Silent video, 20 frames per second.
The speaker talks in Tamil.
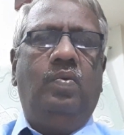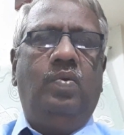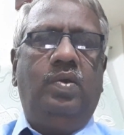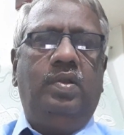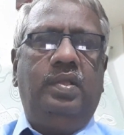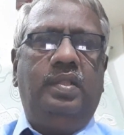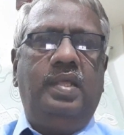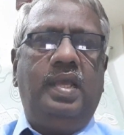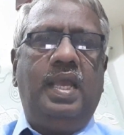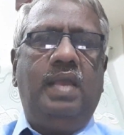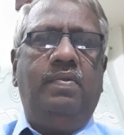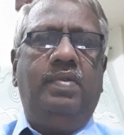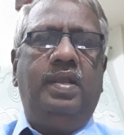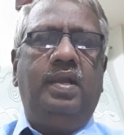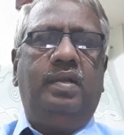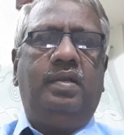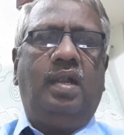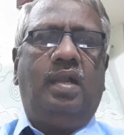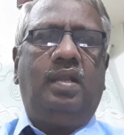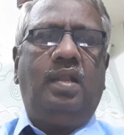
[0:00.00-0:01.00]
ஒரு
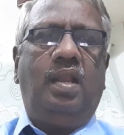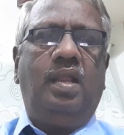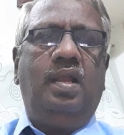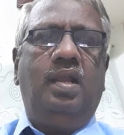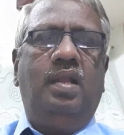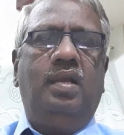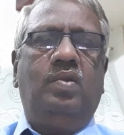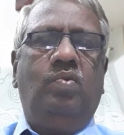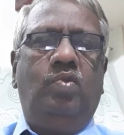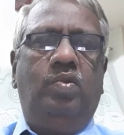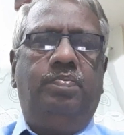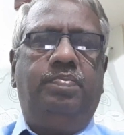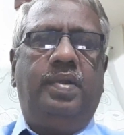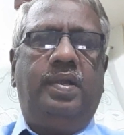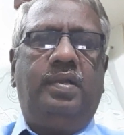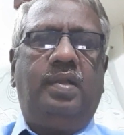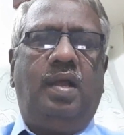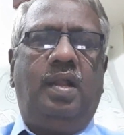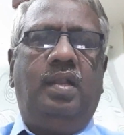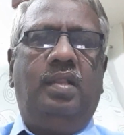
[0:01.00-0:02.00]
தேவனுடைய கட்டளைகளுக்கு
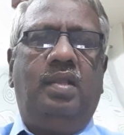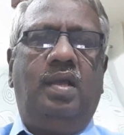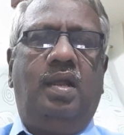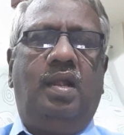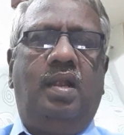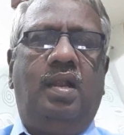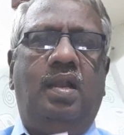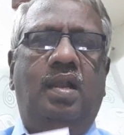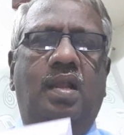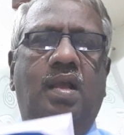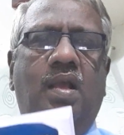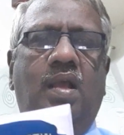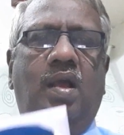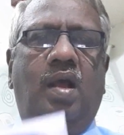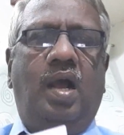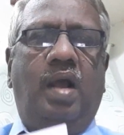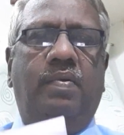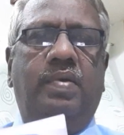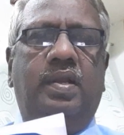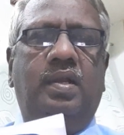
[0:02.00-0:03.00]
உட்பட்டால்தான்
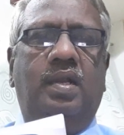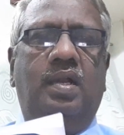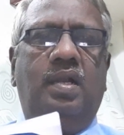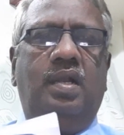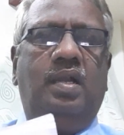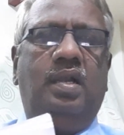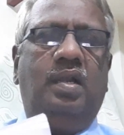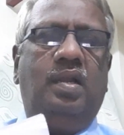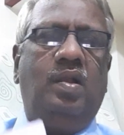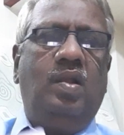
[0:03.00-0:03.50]
அவர்கள்